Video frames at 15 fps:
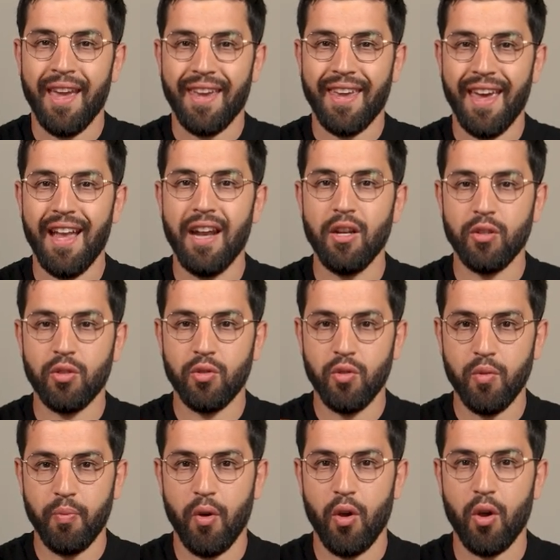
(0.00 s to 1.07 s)
Quel
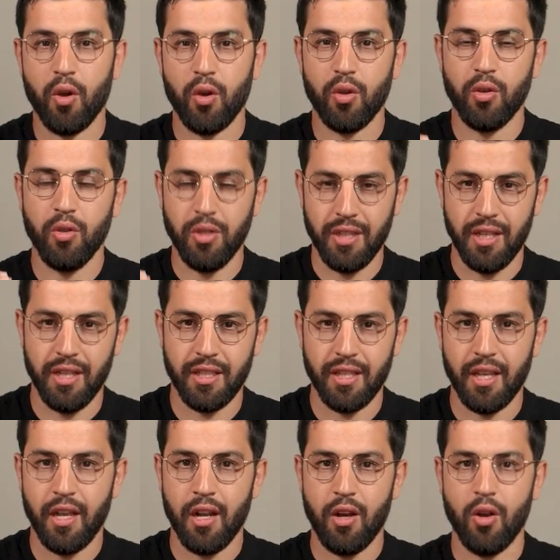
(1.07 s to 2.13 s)
support utiliser